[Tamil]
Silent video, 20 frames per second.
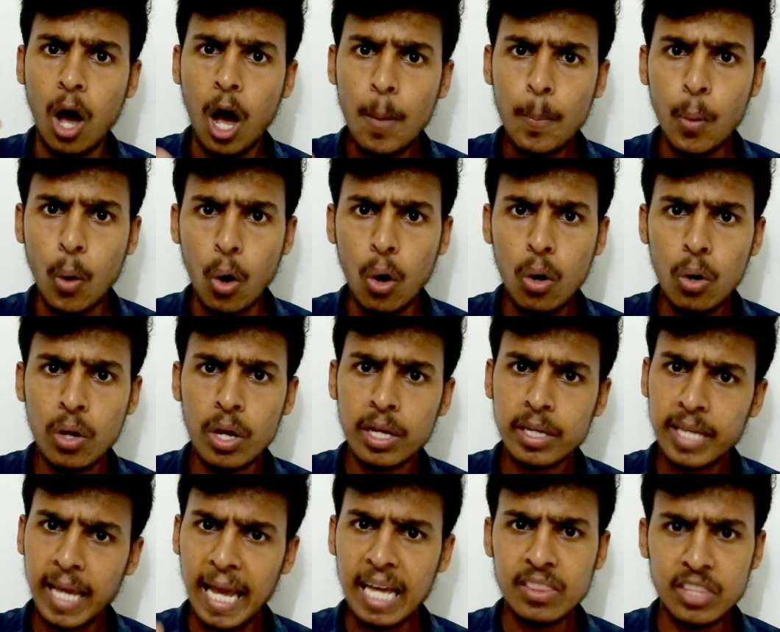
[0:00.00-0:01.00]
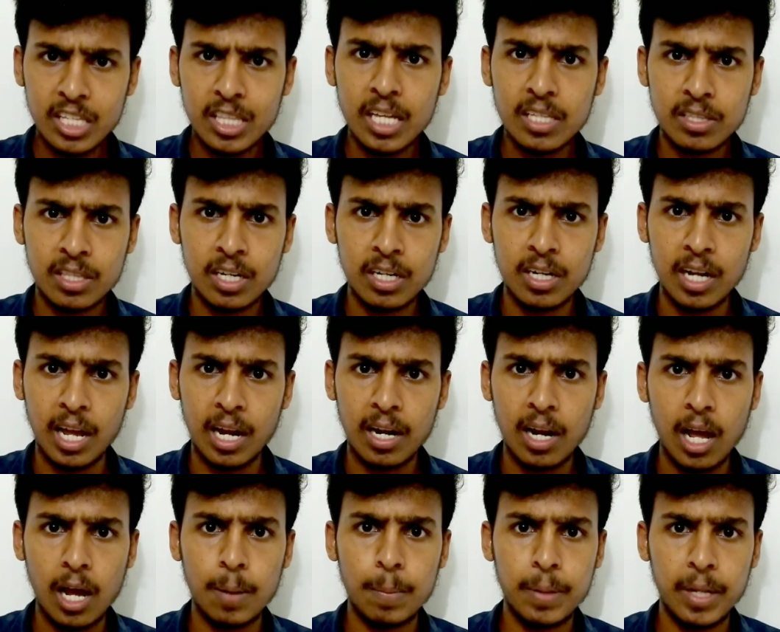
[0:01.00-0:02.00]
அப்போ கேத்தி தான்
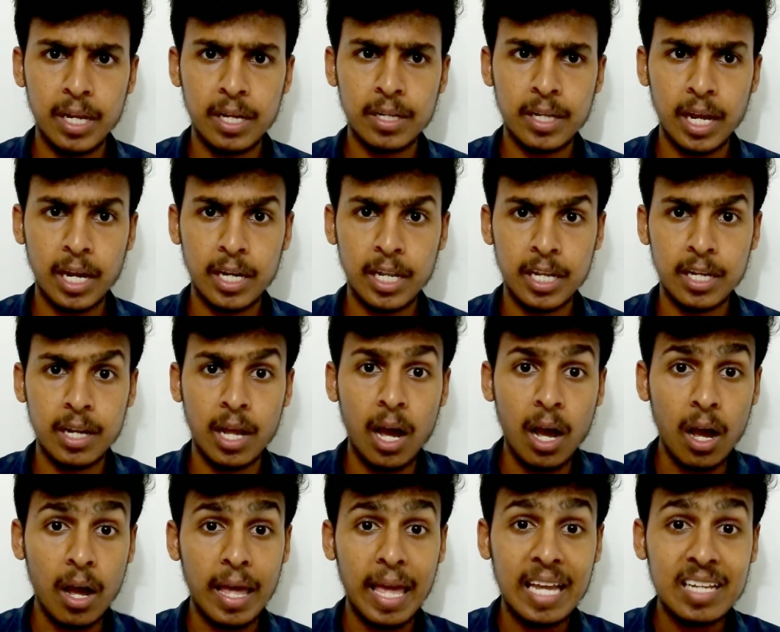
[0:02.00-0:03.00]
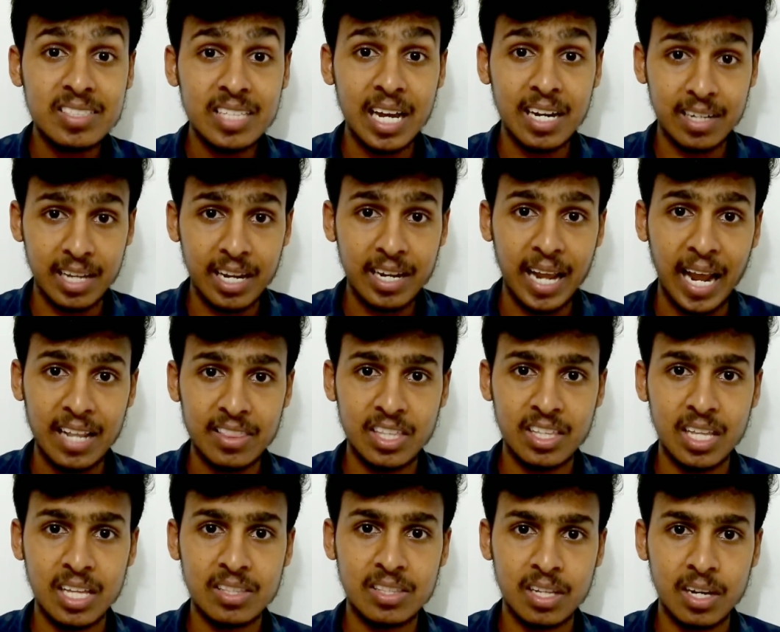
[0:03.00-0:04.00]
திருடினாங்களா அப்படின்னு கேட்டீங்கன்னா எக்ஸாக்டா கேத்தி
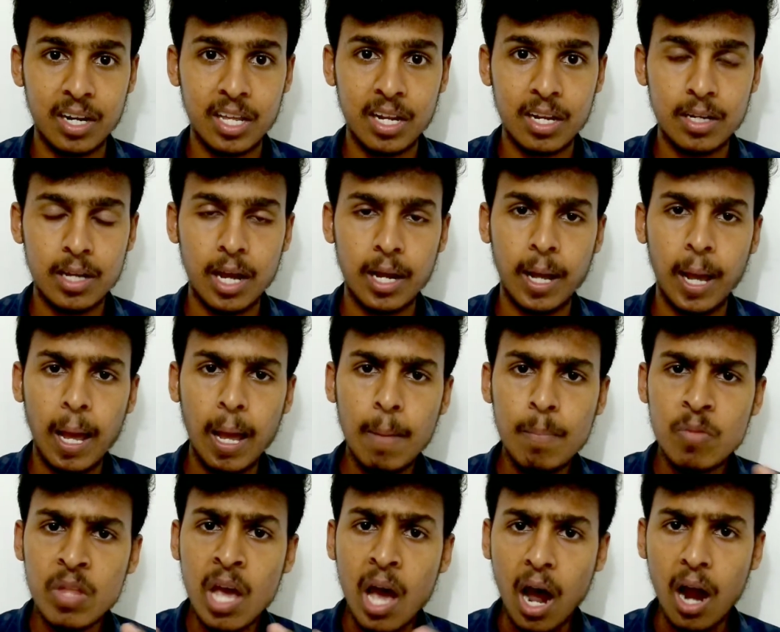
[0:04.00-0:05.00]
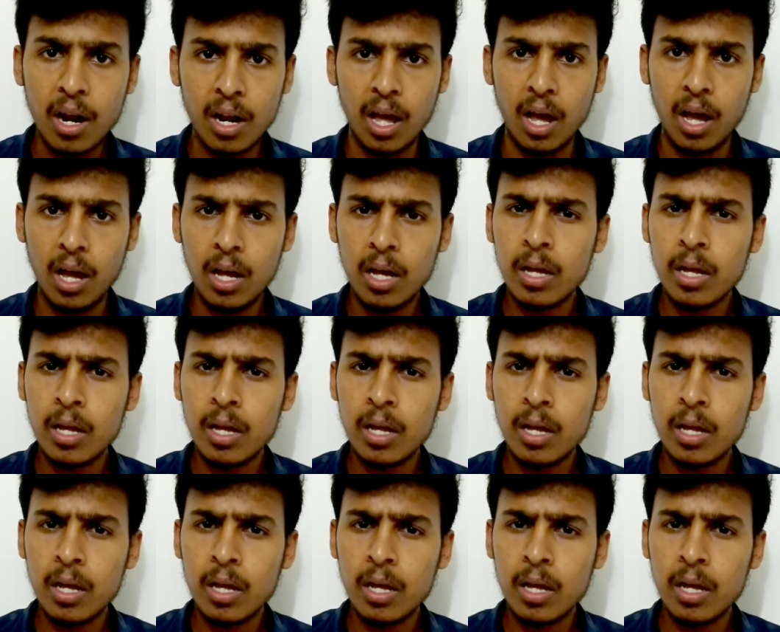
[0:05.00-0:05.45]
தான் திருடி இருக்காங்க ஆனா